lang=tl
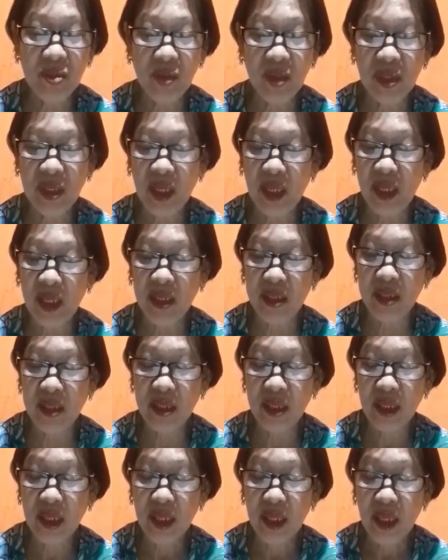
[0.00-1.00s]

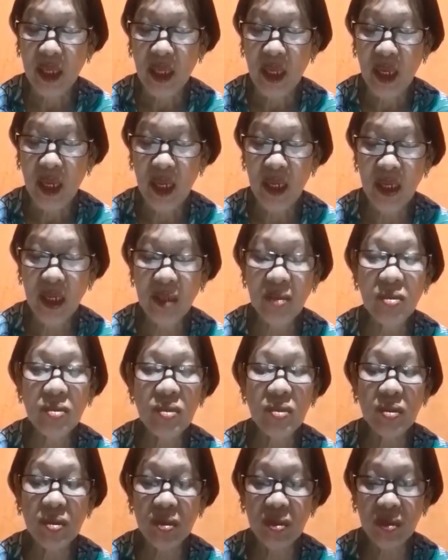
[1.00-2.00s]
28 ay
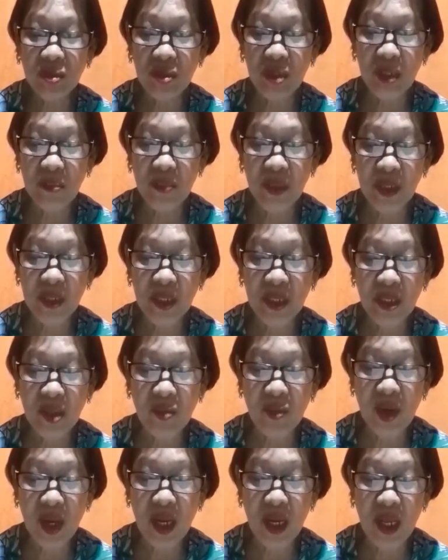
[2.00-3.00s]
nagtuturo ng
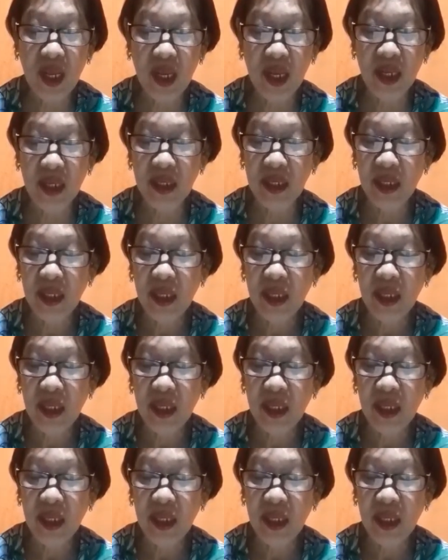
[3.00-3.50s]
pagtitiwala